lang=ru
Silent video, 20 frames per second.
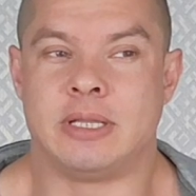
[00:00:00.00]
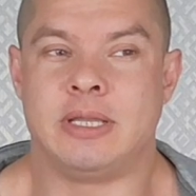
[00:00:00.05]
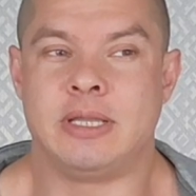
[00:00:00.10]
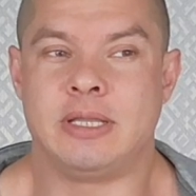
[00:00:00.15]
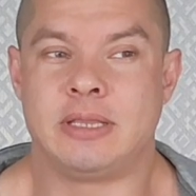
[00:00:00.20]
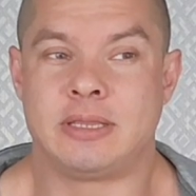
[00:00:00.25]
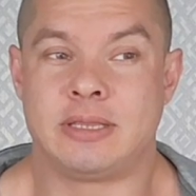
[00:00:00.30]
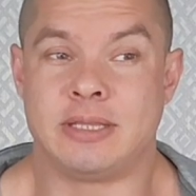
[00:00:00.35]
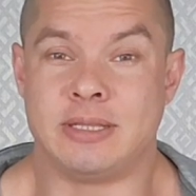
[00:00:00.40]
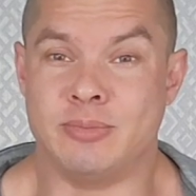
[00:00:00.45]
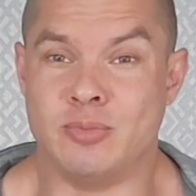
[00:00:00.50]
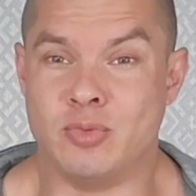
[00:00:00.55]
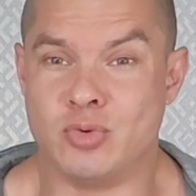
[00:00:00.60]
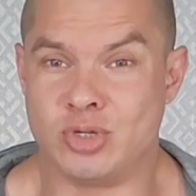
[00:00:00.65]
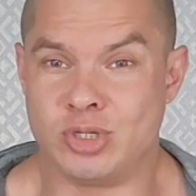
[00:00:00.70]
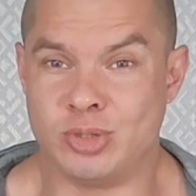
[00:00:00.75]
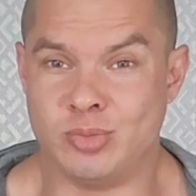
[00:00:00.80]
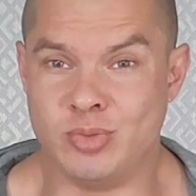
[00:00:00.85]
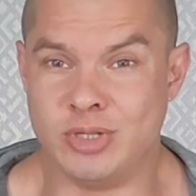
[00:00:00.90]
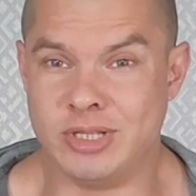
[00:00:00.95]
Это
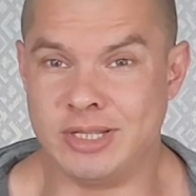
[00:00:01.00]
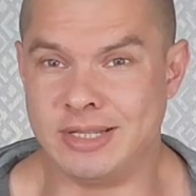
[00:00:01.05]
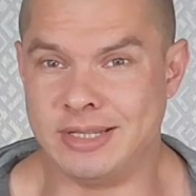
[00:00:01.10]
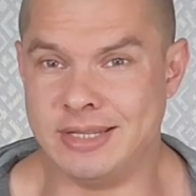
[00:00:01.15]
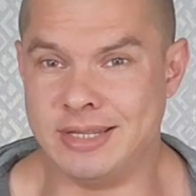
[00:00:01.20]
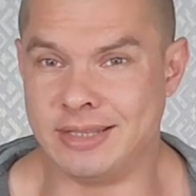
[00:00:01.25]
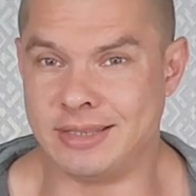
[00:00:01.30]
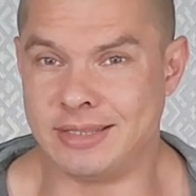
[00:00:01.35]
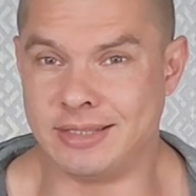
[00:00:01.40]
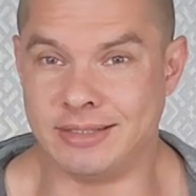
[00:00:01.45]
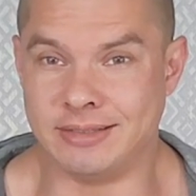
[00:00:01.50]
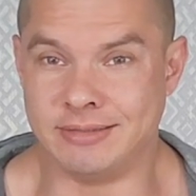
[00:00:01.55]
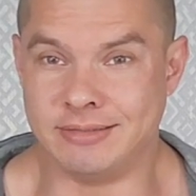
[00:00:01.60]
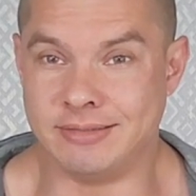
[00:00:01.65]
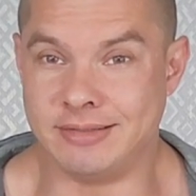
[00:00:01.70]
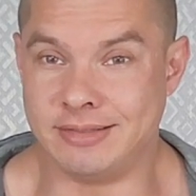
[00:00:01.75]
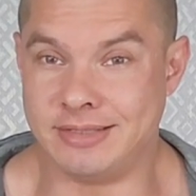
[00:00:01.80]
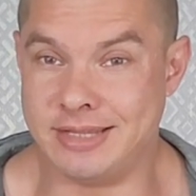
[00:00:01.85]
может быть где-то